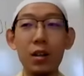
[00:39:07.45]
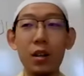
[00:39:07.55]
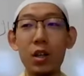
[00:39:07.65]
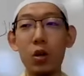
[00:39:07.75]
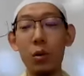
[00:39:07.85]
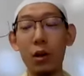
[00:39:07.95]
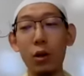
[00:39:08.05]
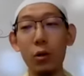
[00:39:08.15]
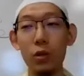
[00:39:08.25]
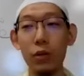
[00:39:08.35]
但是罗马
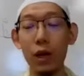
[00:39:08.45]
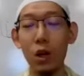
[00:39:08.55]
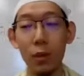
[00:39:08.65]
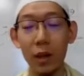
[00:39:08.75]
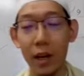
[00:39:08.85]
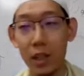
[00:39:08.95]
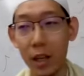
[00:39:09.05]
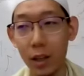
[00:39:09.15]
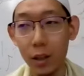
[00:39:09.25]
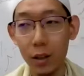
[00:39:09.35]
端月是为了让我们改
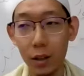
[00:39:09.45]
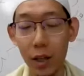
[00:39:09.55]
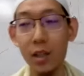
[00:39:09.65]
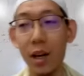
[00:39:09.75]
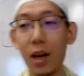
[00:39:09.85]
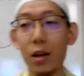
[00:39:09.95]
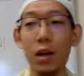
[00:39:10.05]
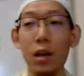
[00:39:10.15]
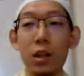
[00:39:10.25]
善内在，